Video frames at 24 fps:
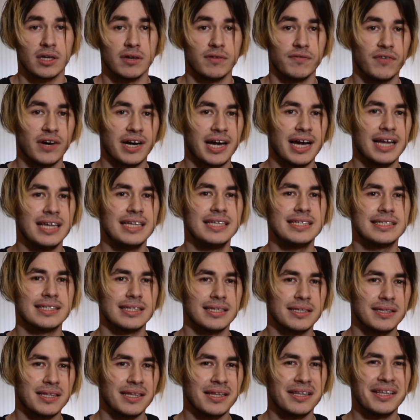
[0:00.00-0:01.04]
вокалиста
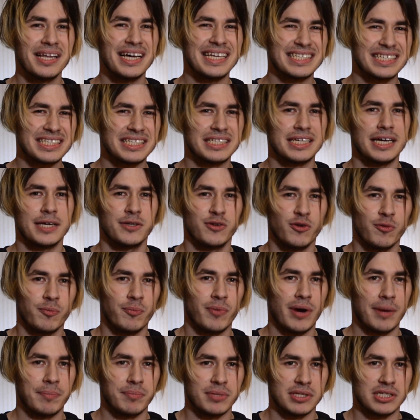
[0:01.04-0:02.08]
The Last Shadow
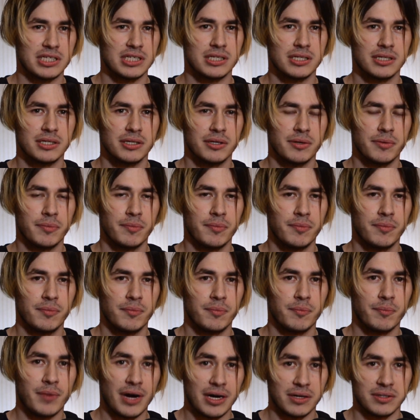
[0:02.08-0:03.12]
Puppets
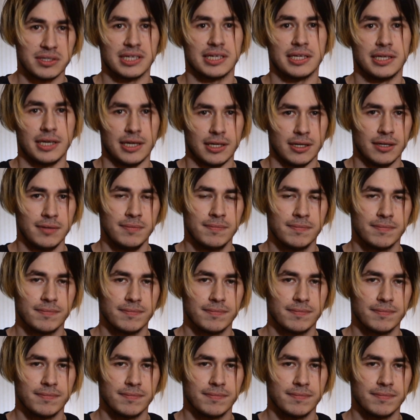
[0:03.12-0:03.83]
Майлза Кейна,